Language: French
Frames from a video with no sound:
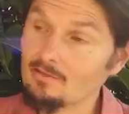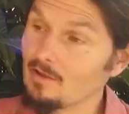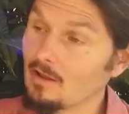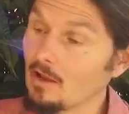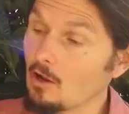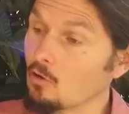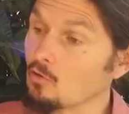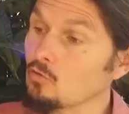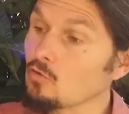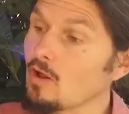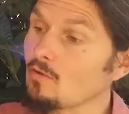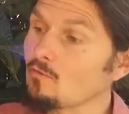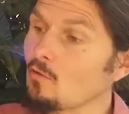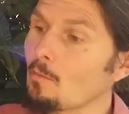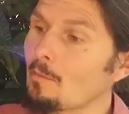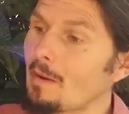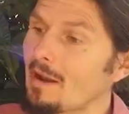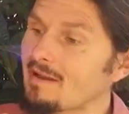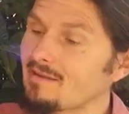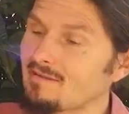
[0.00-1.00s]
c'est-à-dire que nous
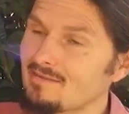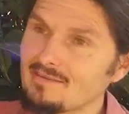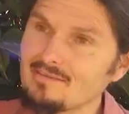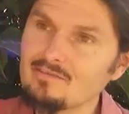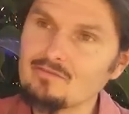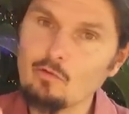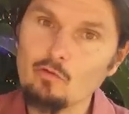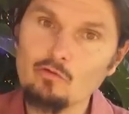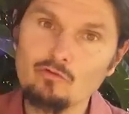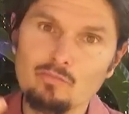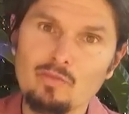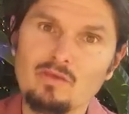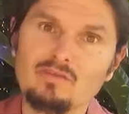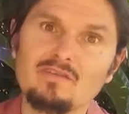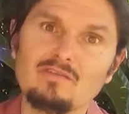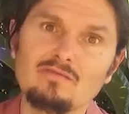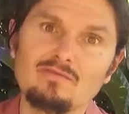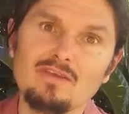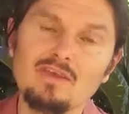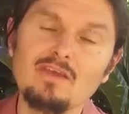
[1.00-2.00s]
n'avons pas les ciseaux
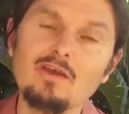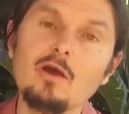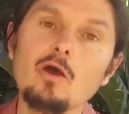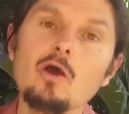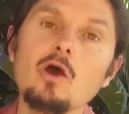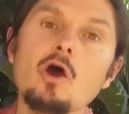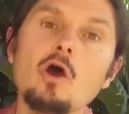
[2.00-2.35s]
spécifiques